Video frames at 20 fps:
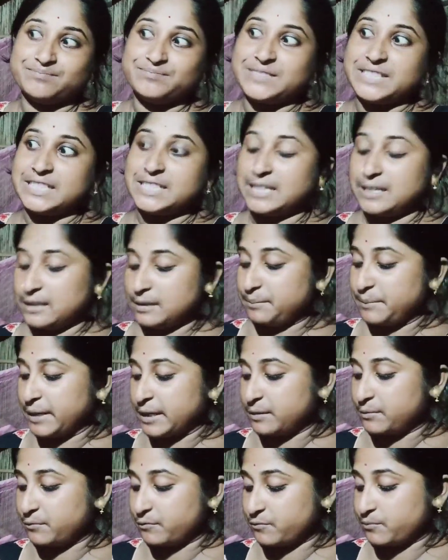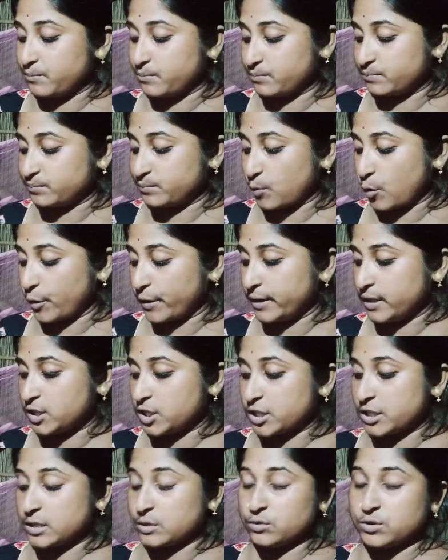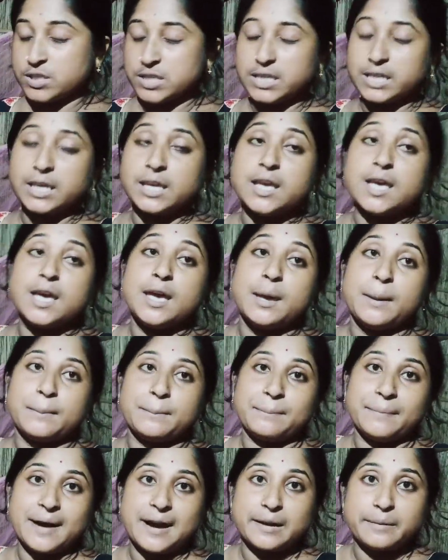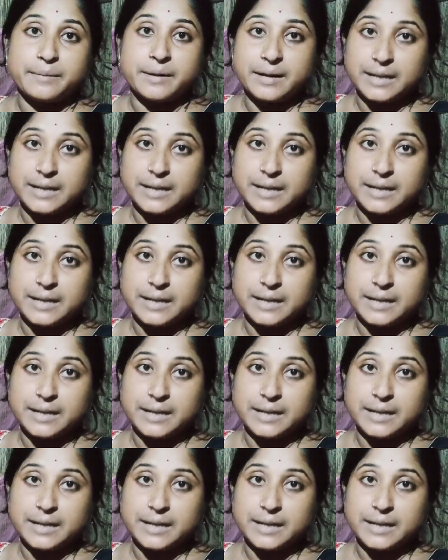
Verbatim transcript: যেটা মেন পয়েন্ট সেটা হচ্ছে বারবার